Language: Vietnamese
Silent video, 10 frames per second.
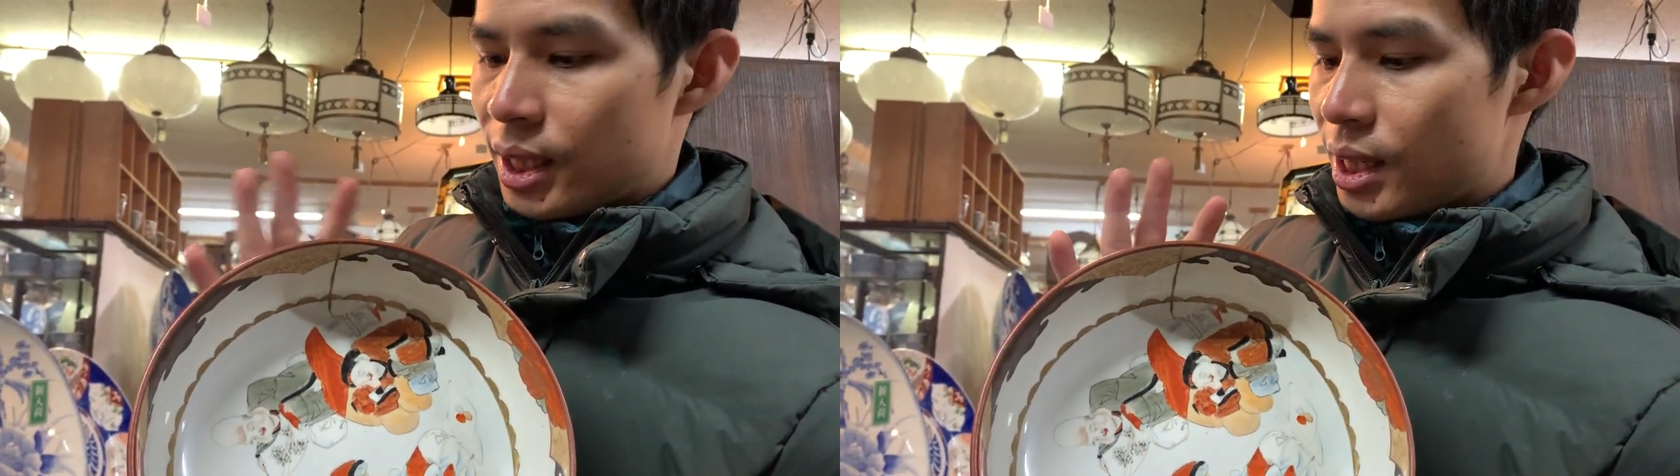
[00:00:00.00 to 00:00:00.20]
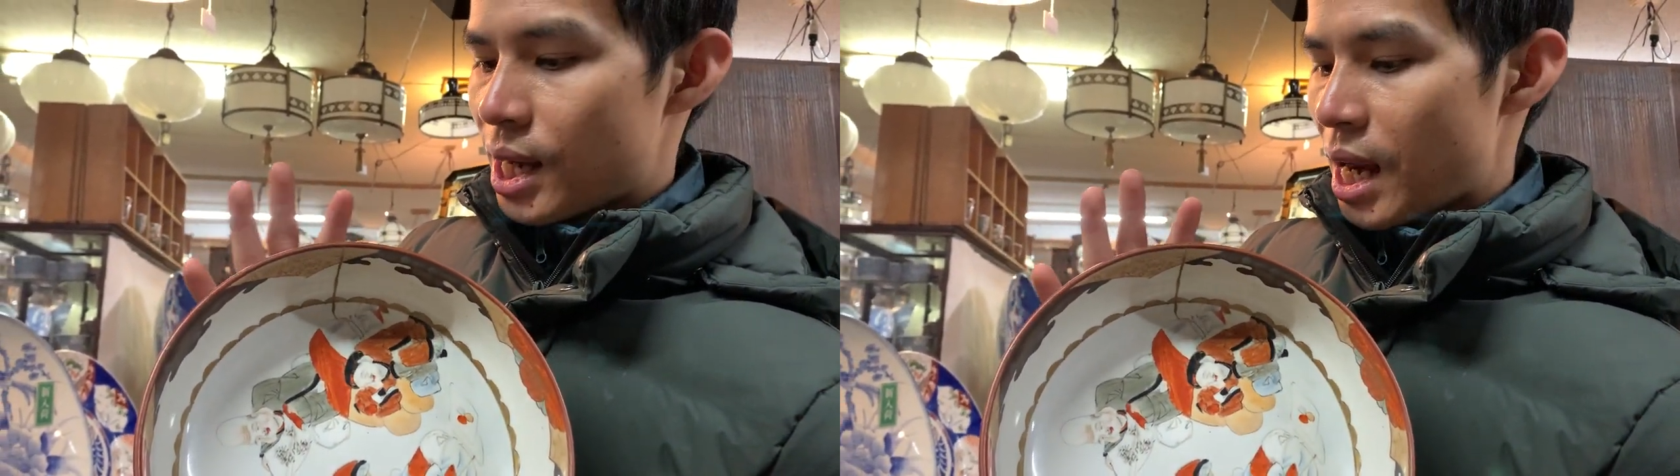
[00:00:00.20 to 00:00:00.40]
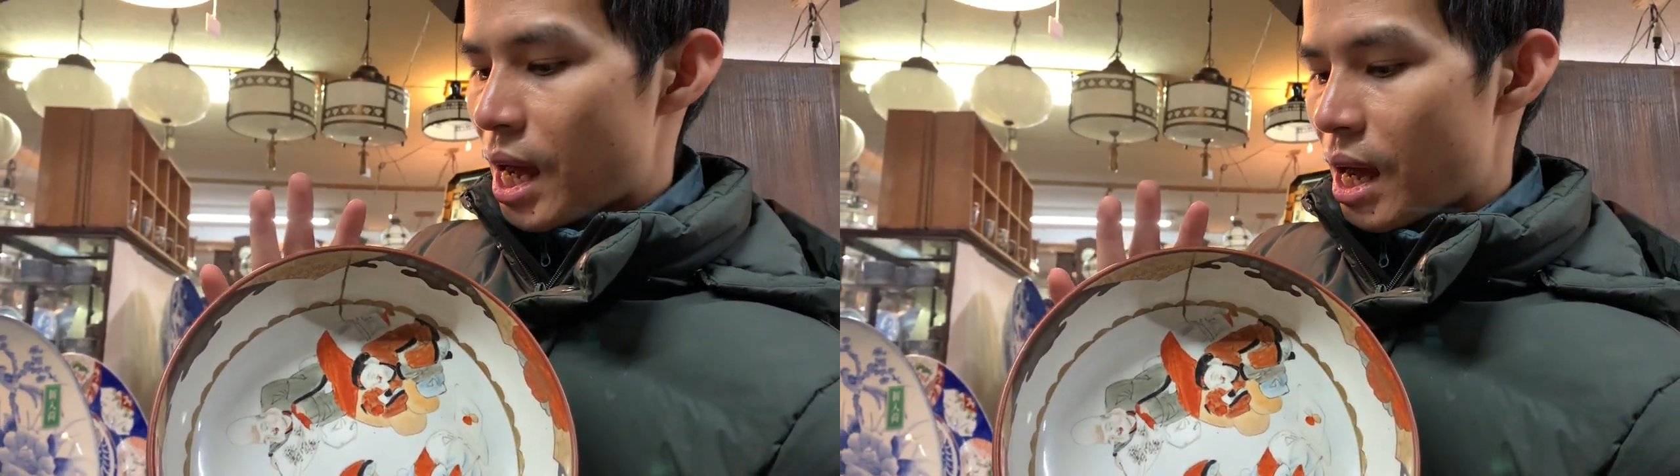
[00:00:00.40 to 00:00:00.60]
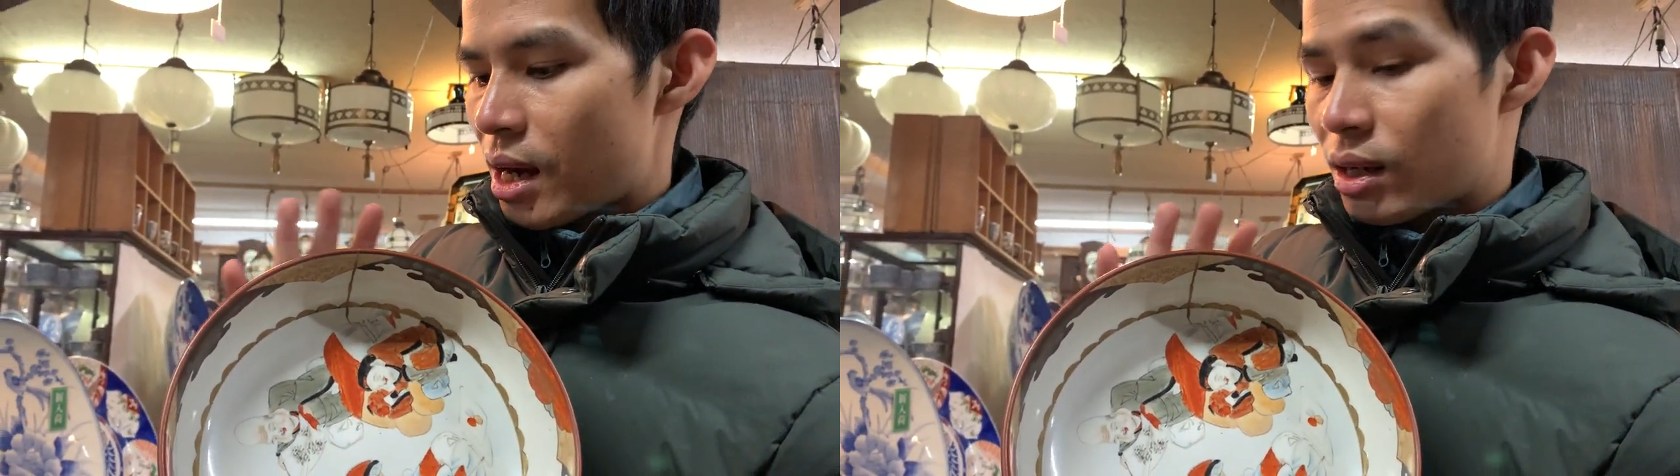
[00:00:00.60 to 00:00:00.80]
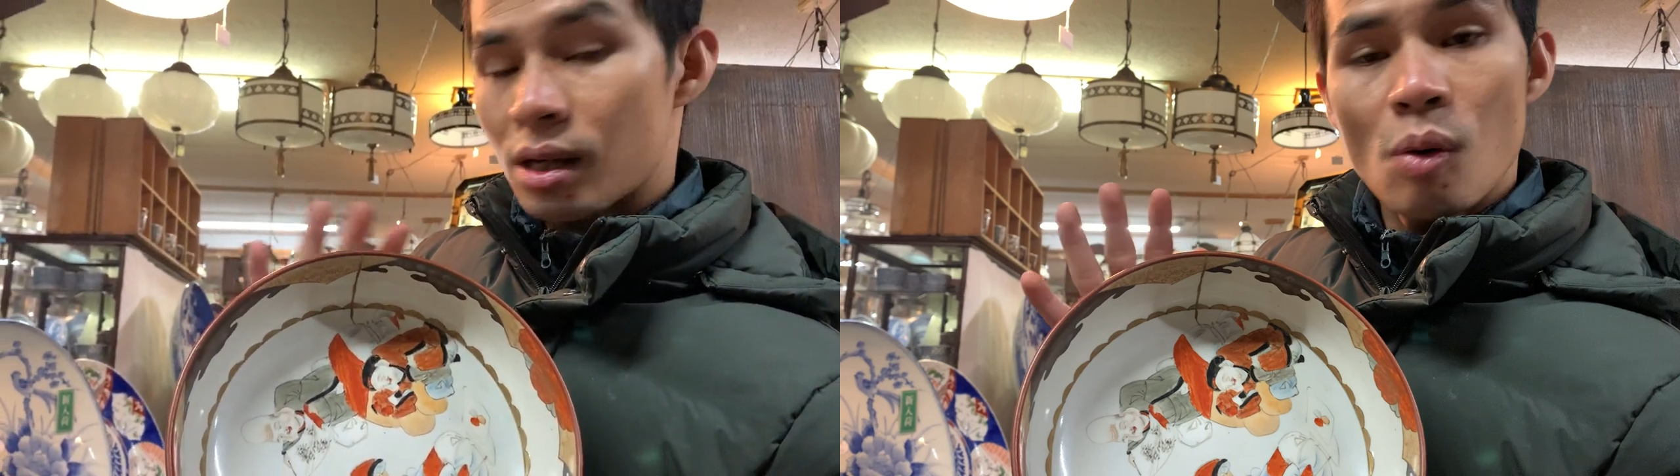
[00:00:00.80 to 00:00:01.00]
nên là
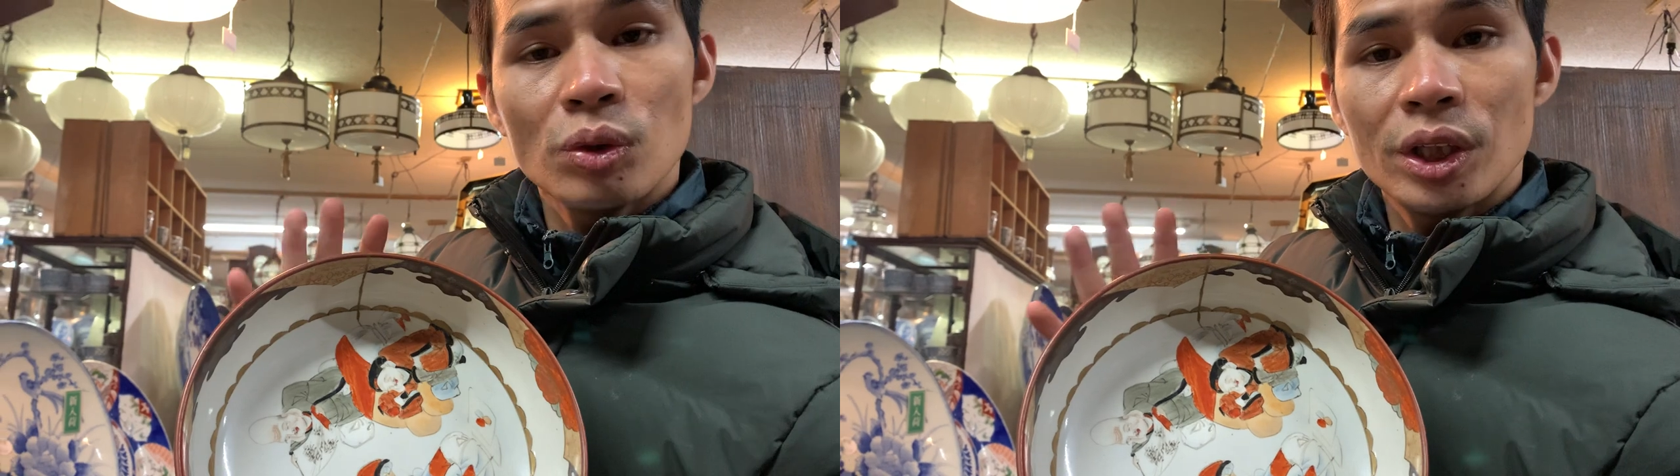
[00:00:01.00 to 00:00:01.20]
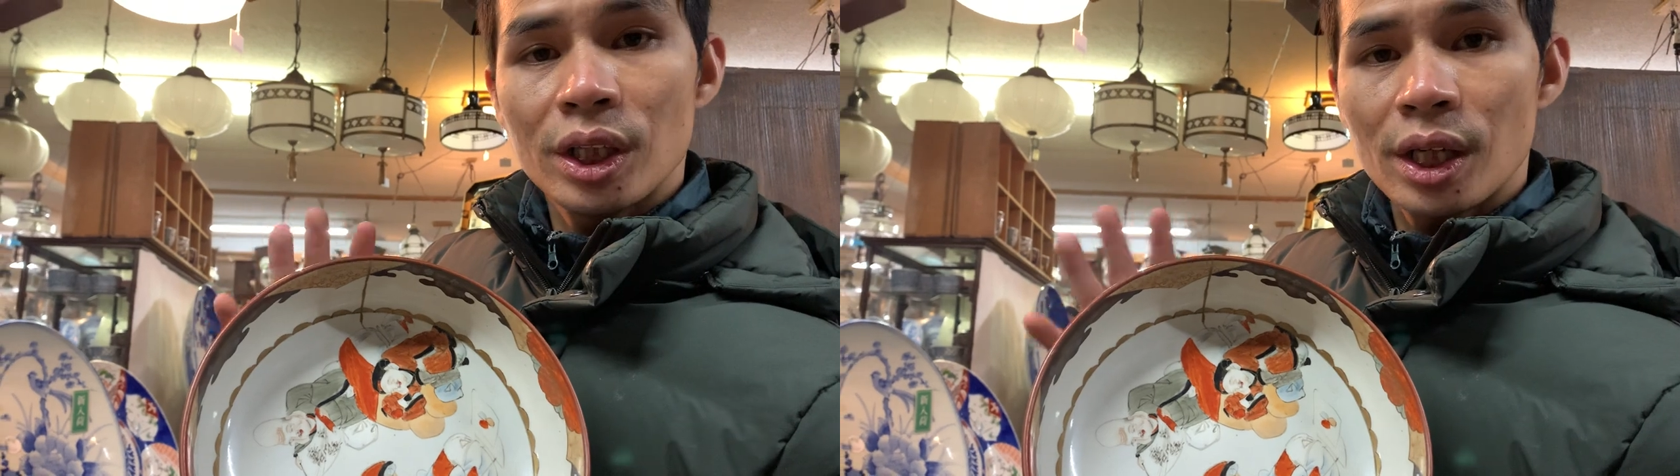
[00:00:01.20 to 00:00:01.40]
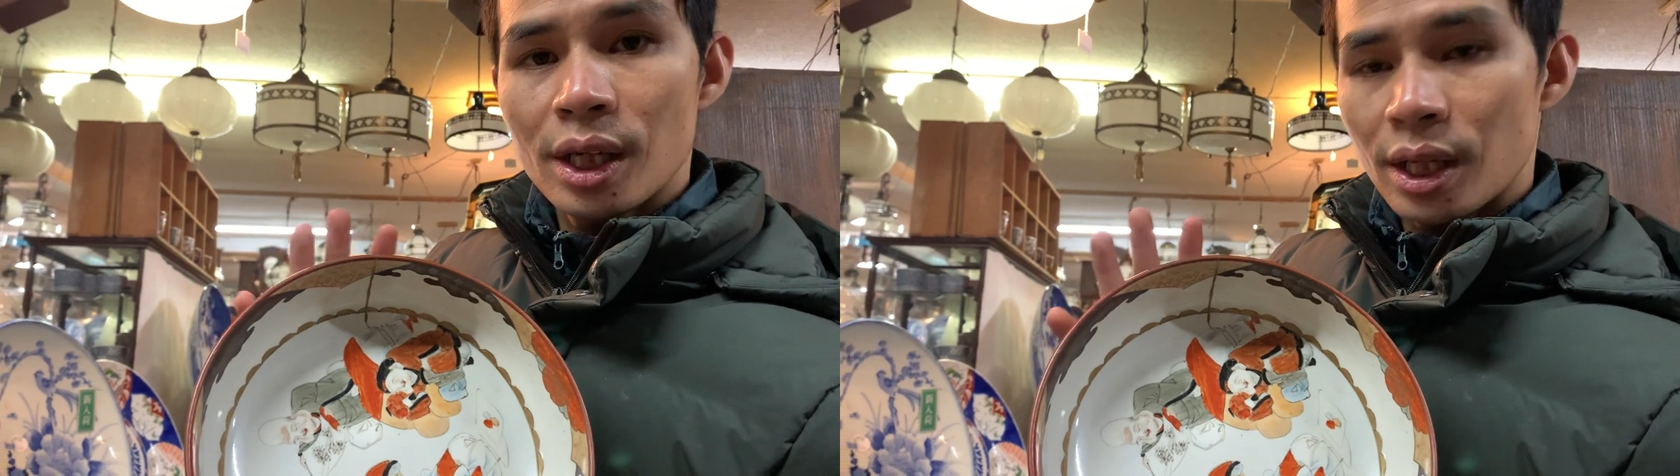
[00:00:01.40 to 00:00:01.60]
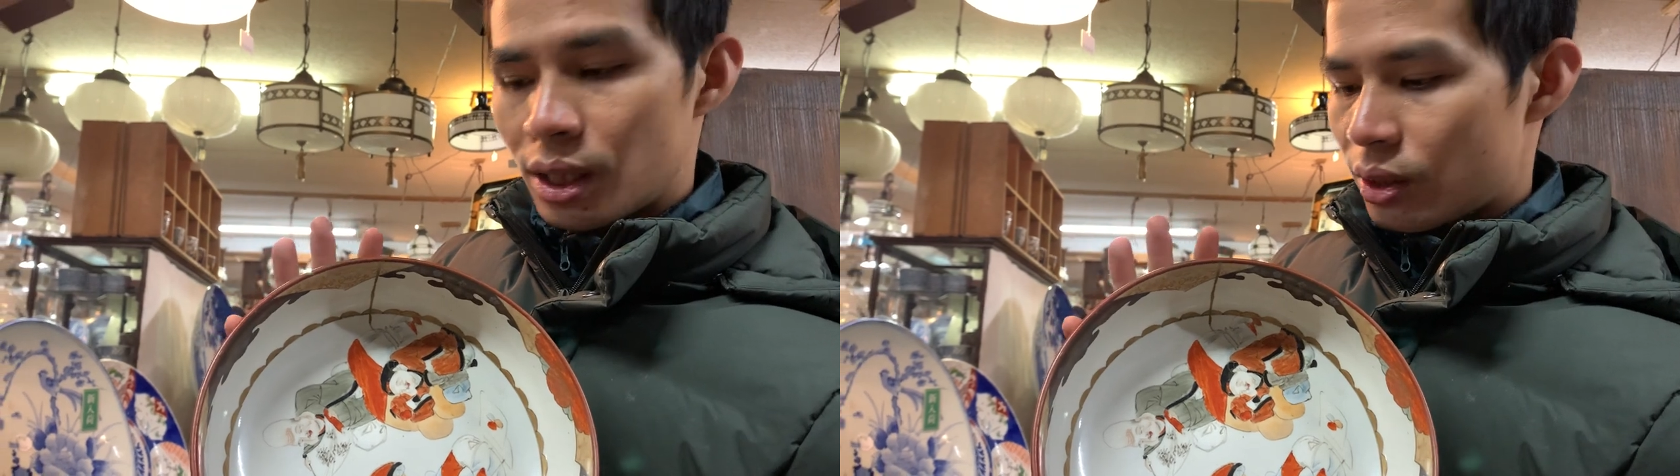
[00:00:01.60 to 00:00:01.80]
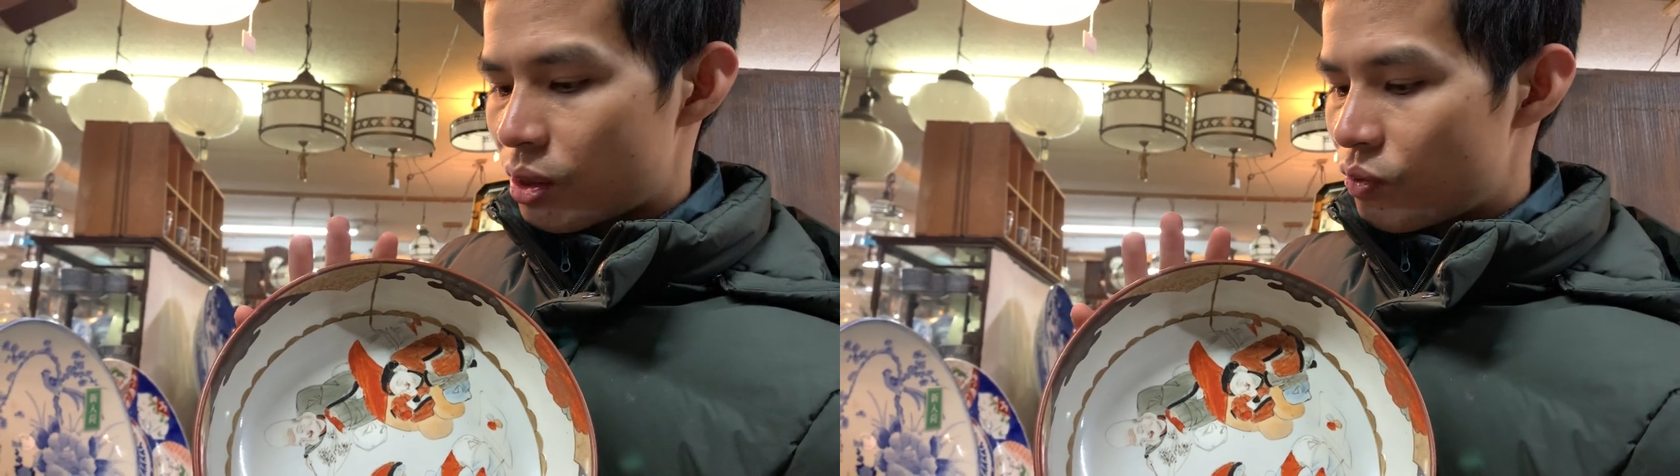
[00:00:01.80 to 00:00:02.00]
không nhìn thấy cái ờ,